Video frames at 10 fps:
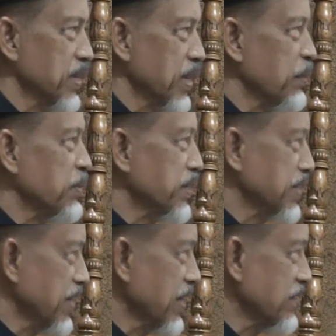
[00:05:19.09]
kalau
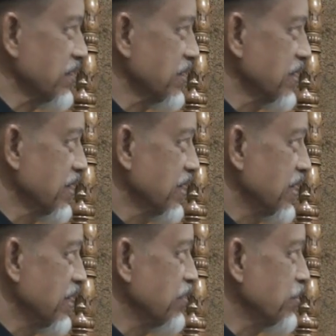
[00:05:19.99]
hujan keras.
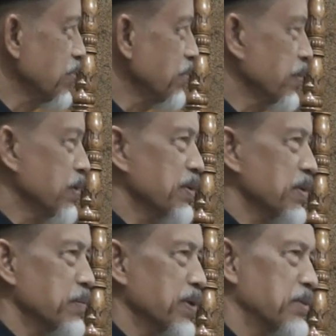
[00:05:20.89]
Ini semua perlu
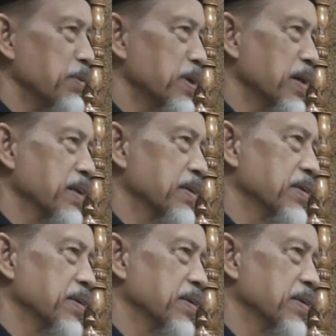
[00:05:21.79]
diperhitungkan.